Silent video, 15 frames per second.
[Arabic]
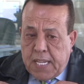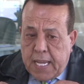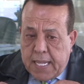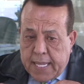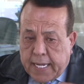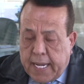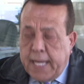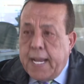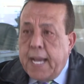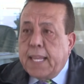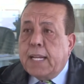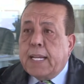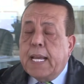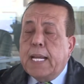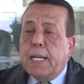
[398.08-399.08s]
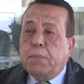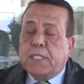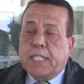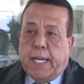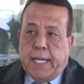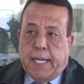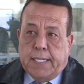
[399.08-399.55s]
إذا كان هذا الكلام
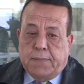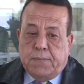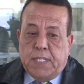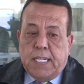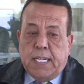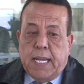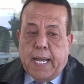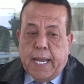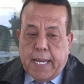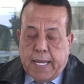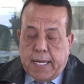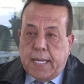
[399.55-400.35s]
صحيحا أي